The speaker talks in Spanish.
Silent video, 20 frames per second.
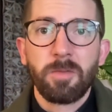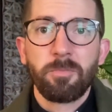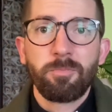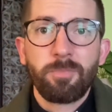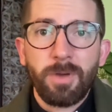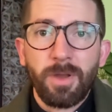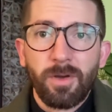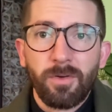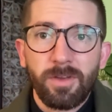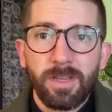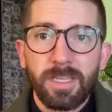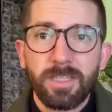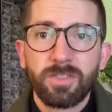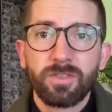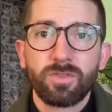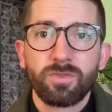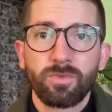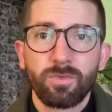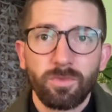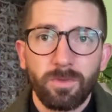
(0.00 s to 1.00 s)
Pero es
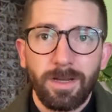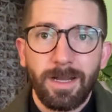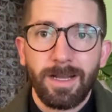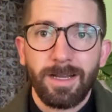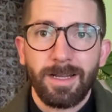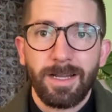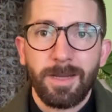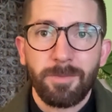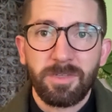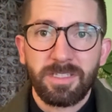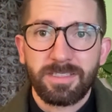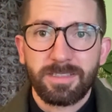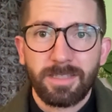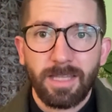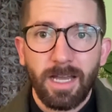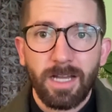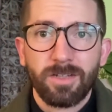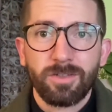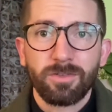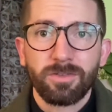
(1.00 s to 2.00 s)
su
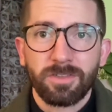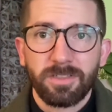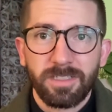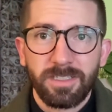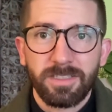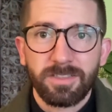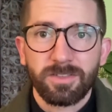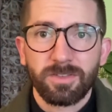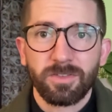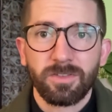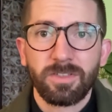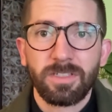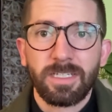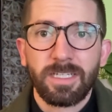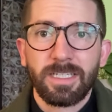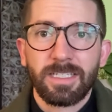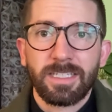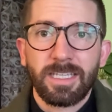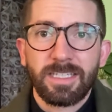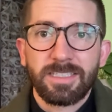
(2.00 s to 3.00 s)
amistad con Cristo
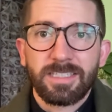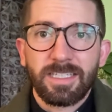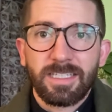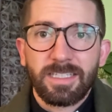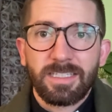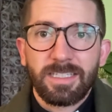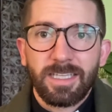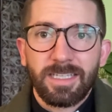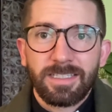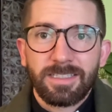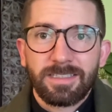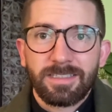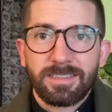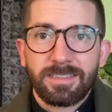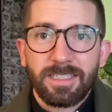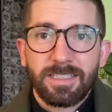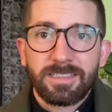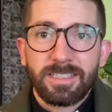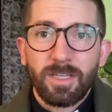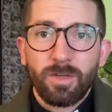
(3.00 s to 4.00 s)
que
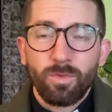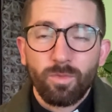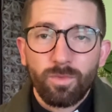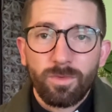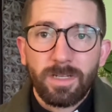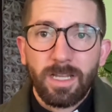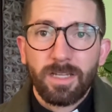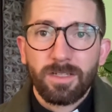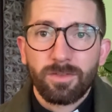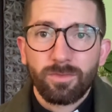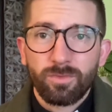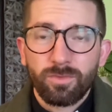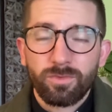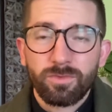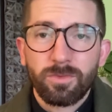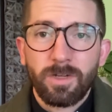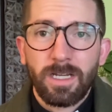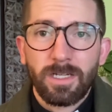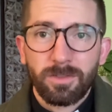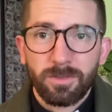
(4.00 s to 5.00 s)
se, unan
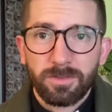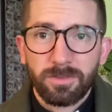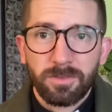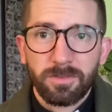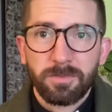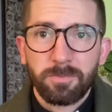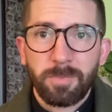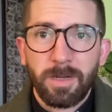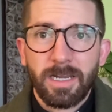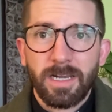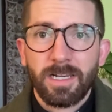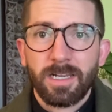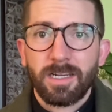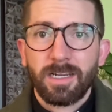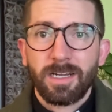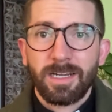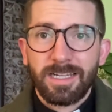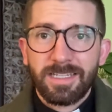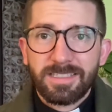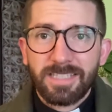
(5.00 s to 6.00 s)
uno al otro para
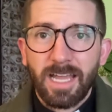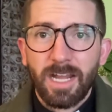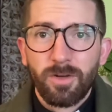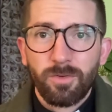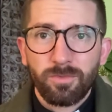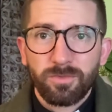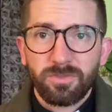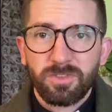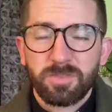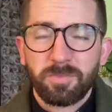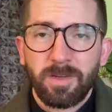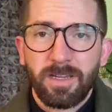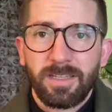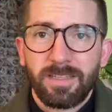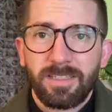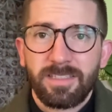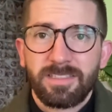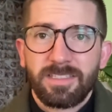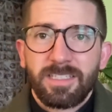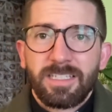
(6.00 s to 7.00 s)
rezar juntos, para
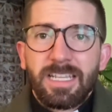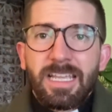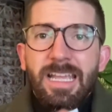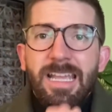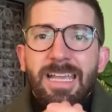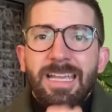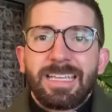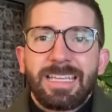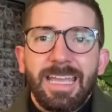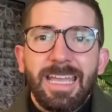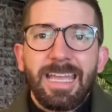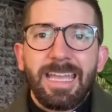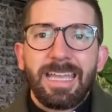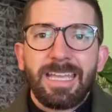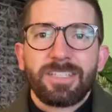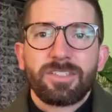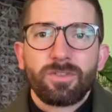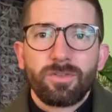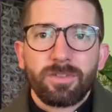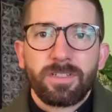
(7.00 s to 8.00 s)
decir qué
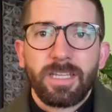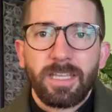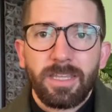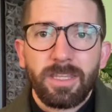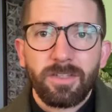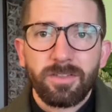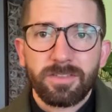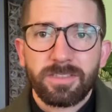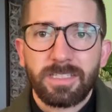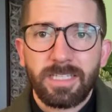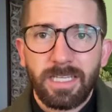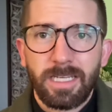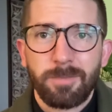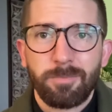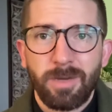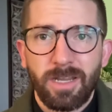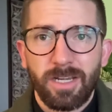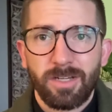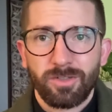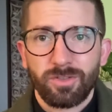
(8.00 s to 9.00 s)
es lo que Dios quiere
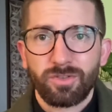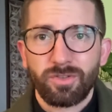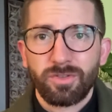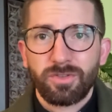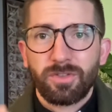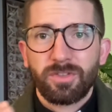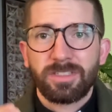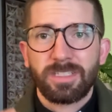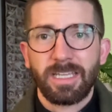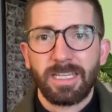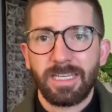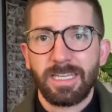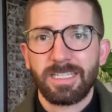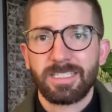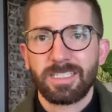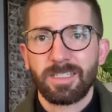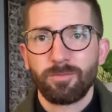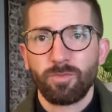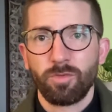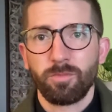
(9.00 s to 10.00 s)
para nosotros en
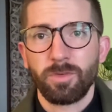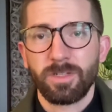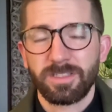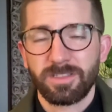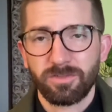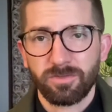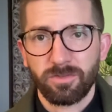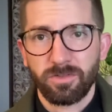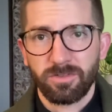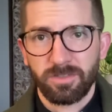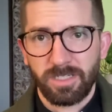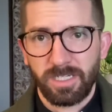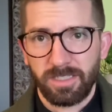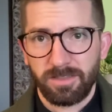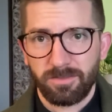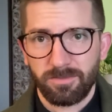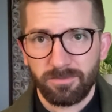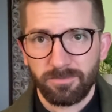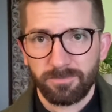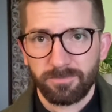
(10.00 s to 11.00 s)
ese momento concreto.